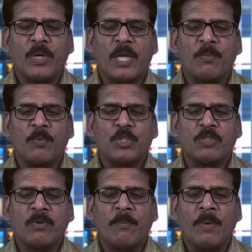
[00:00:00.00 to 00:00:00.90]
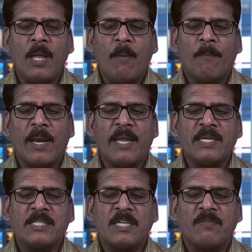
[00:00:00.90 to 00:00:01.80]
ఊరేగింపు ఉత్సవం
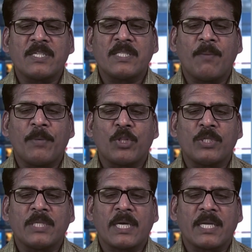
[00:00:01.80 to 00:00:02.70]
బల్లంకి శ్రీనివాస్ దంపతులచే